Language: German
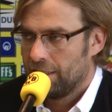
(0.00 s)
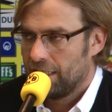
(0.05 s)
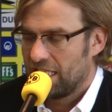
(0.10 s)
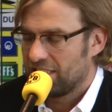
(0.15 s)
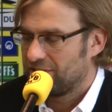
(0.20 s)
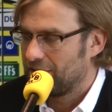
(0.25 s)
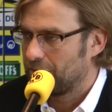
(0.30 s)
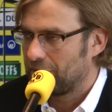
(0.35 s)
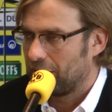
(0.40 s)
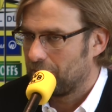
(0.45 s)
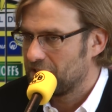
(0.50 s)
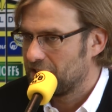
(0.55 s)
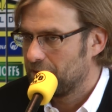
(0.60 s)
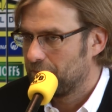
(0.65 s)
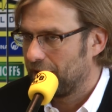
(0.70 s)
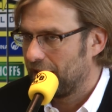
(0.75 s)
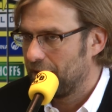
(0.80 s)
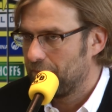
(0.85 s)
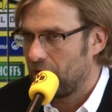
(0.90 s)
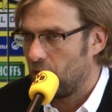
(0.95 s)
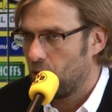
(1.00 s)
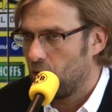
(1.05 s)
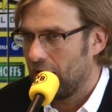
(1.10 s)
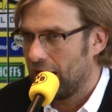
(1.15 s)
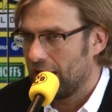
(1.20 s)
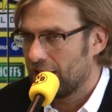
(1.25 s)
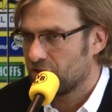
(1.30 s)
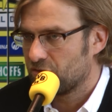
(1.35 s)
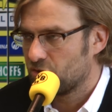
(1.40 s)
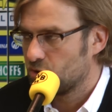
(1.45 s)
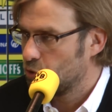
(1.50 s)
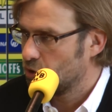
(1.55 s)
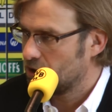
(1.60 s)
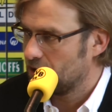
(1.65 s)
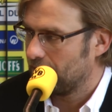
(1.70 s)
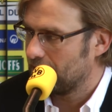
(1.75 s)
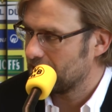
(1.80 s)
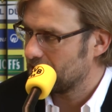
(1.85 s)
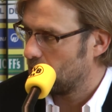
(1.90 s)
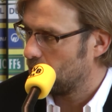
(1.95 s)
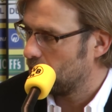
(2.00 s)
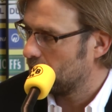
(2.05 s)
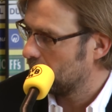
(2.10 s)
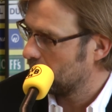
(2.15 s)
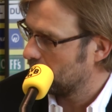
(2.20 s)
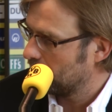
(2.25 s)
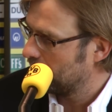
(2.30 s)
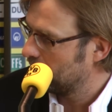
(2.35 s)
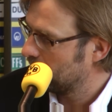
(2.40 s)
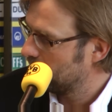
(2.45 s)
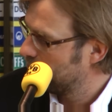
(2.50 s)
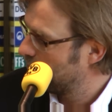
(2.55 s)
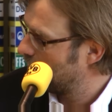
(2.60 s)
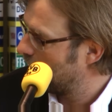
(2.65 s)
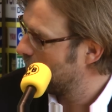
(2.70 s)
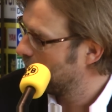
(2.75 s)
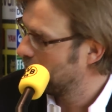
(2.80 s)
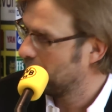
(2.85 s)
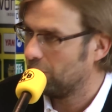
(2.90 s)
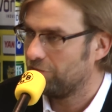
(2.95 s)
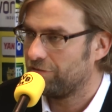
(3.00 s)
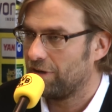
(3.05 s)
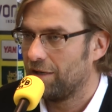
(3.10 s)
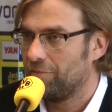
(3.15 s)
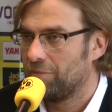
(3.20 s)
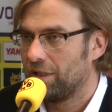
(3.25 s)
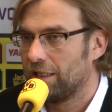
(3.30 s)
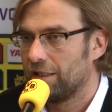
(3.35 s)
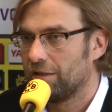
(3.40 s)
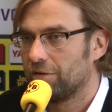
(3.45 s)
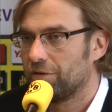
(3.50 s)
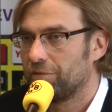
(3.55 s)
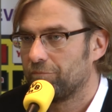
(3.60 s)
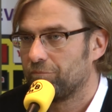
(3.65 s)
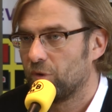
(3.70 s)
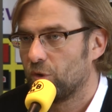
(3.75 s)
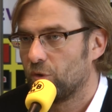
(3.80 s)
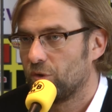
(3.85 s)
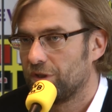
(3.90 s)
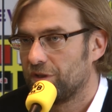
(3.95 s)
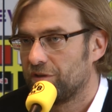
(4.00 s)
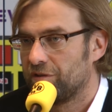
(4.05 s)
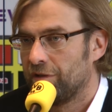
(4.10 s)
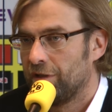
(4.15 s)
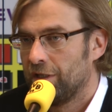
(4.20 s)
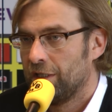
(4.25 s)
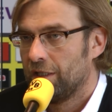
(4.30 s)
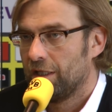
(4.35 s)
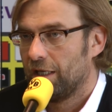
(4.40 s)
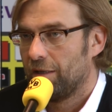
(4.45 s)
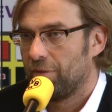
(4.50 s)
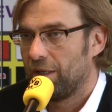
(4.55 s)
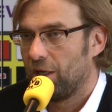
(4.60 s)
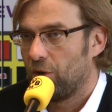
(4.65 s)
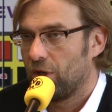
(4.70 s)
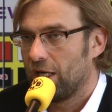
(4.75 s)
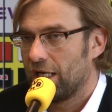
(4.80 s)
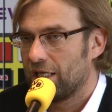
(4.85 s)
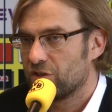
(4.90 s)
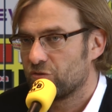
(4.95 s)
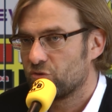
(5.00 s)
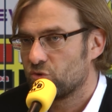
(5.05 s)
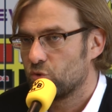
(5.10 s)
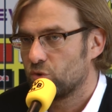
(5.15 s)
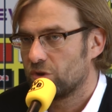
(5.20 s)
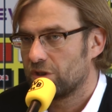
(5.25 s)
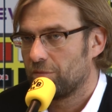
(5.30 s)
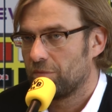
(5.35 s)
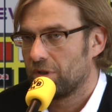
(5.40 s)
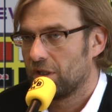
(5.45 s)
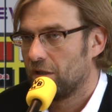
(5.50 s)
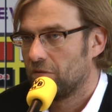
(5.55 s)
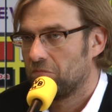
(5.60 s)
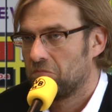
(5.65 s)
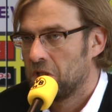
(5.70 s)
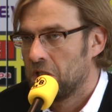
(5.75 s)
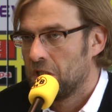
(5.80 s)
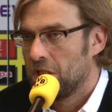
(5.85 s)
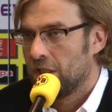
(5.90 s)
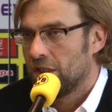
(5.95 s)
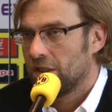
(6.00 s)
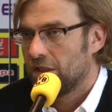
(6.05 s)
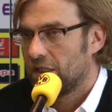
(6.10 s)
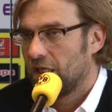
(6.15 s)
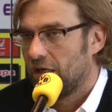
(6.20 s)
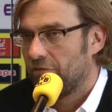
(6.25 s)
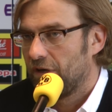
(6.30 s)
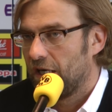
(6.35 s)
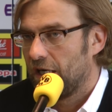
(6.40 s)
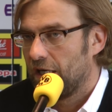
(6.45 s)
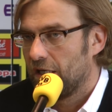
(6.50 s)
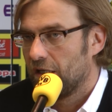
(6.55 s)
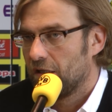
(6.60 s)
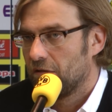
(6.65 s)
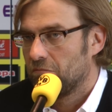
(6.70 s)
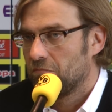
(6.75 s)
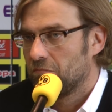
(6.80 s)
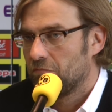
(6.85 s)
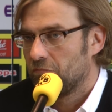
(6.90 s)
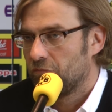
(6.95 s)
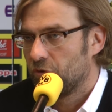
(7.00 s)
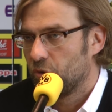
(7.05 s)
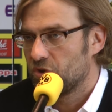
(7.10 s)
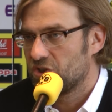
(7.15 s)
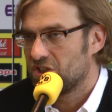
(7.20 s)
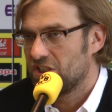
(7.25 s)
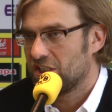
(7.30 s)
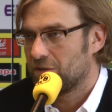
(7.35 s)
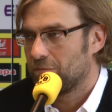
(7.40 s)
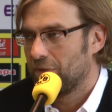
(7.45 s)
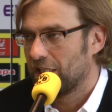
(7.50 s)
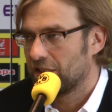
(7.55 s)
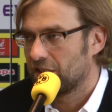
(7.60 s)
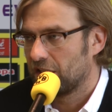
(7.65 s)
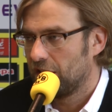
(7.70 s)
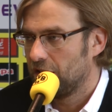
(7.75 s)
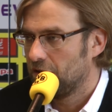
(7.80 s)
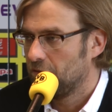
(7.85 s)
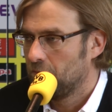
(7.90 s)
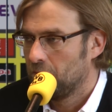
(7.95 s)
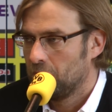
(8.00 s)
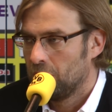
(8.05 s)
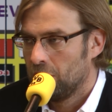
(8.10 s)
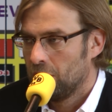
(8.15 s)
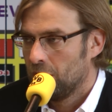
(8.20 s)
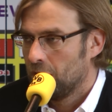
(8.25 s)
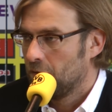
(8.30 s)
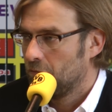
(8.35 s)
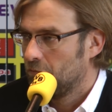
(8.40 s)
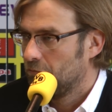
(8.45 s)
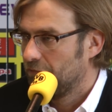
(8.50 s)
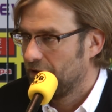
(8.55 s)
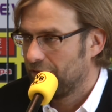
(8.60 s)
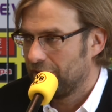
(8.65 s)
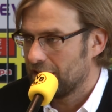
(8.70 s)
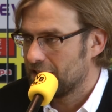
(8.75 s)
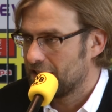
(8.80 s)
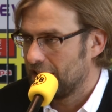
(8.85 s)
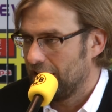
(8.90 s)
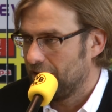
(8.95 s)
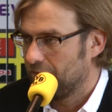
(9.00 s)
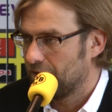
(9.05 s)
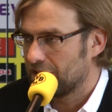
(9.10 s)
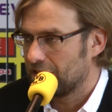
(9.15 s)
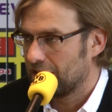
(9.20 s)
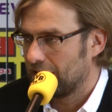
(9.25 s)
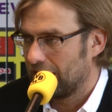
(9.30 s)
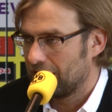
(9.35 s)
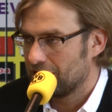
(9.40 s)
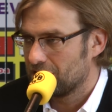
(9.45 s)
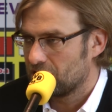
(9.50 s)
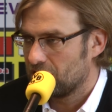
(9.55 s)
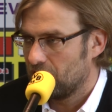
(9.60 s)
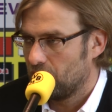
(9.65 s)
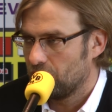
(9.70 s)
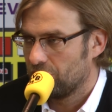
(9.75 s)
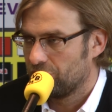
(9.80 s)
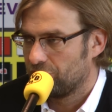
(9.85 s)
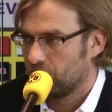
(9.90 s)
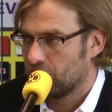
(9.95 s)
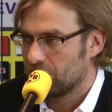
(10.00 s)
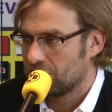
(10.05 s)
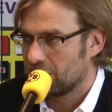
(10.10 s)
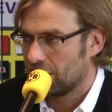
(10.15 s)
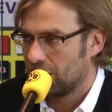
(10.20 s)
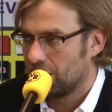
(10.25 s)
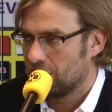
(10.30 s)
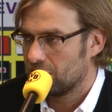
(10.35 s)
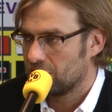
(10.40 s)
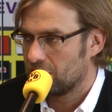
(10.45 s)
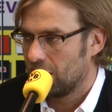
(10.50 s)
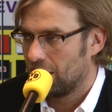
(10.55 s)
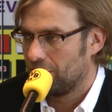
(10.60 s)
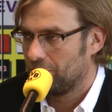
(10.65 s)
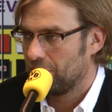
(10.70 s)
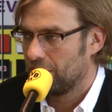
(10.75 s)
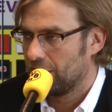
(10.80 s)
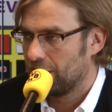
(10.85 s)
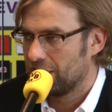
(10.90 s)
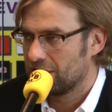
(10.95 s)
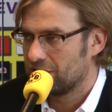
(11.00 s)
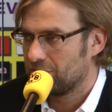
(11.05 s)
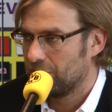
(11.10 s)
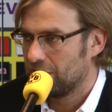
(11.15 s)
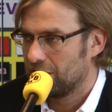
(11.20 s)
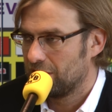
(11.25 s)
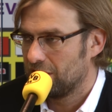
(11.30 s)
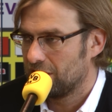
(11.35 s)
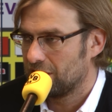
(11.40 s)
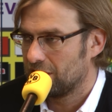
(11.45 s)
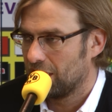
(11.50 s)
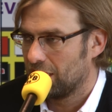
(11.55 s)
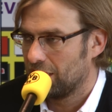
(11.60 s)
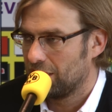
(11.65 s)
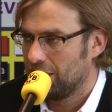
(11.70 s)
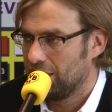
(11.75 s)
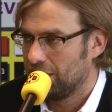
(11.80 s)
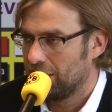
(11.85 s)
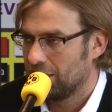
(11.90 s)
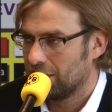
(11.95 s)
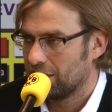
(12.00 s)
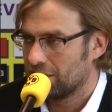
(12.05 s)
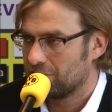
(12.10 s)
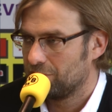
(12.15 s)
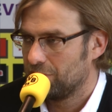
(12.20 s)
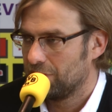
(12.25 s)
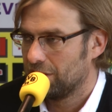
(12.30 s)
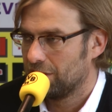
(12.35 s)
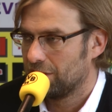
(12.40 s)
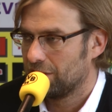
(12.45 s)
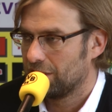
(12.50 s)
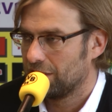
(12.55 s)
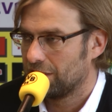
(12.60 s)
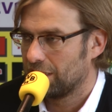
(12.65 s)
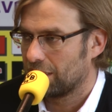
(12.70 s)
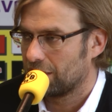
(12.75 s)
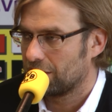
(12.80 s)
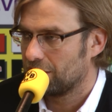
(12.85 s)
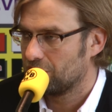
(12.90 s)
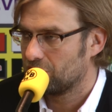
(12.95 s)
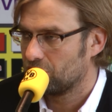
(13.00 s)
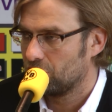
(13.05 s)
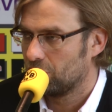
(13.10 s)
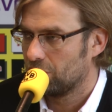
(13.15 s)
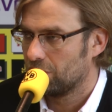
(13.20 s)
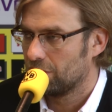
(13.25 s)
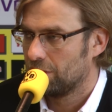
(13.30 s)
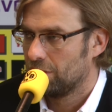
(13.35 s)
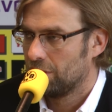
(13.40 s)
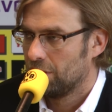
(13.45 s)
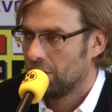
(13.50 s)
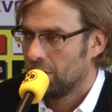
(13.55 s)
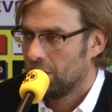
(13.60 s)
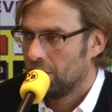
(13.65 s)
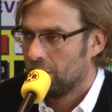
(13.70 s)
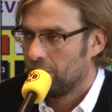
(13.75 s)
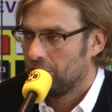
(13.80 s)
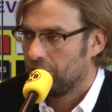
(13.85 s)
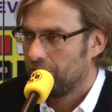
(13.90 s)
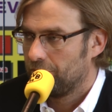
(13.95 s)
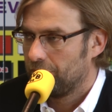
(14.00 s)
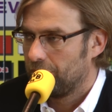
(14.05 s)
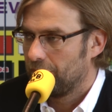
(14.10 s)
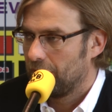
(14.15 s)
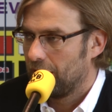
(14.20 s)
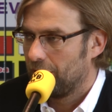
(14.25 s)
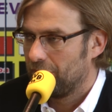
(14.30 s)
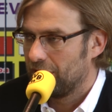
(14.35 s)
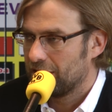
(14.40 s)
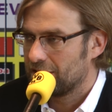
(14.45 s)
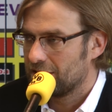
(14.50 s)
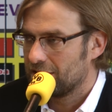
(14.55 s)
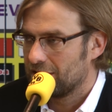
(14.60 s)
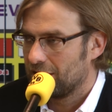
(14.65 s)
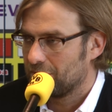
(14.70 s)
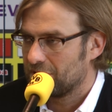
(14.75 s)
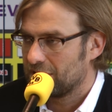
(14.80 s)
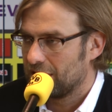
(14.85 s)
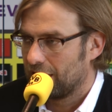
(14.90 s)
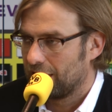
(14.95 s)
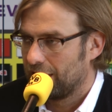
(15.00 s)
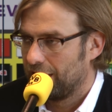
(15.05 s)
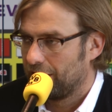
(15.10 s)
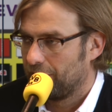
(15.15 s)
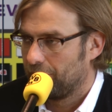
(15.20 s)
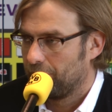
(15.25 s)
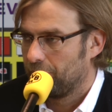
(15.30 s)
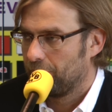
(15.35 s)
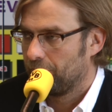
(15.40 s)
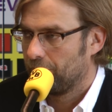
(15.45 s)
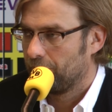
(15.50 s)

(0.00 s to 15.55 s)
Also wir haben damals in Bremen auch alles versucht, da war es auch relativ warm auf einmal ähm, und haben wir auch alles versucht, aber da war für uns nicht mehr drin. Wir werden sehen, was in Kaiserslautern für uns drin ist, aber es wird nicht daran liegen, dass wir gedanklich noch am letzten Samstag hängen.